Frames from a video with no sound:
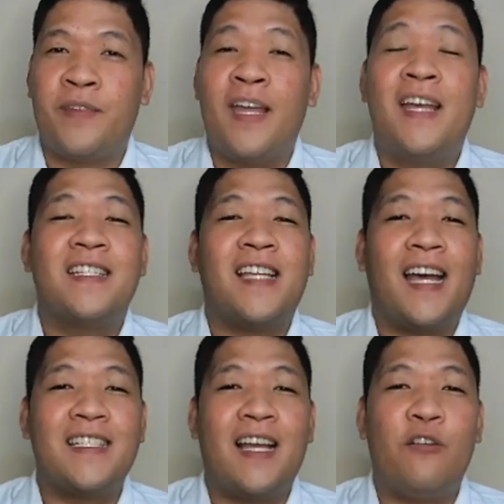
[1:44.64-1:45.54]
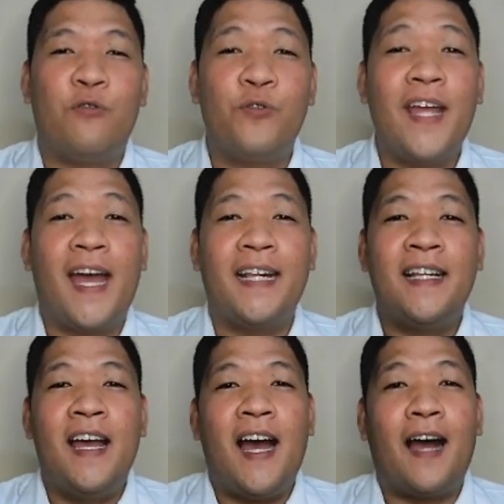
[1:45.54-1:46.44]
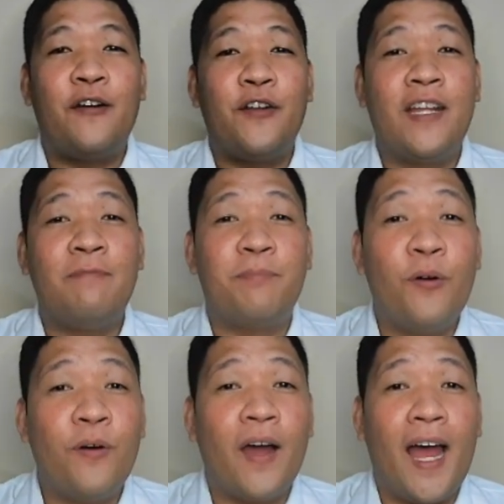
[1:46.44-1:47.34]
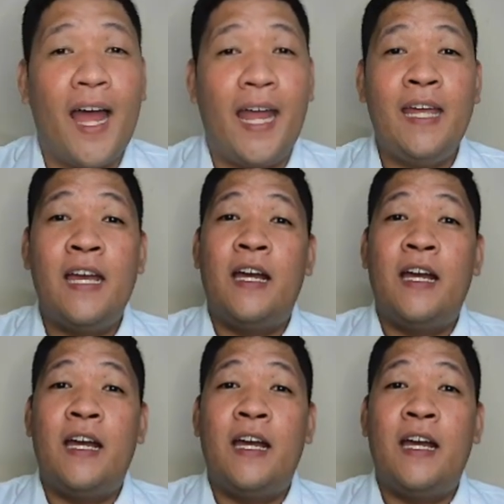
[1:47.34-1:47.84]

Sa kasalukuyan, ako rin po ay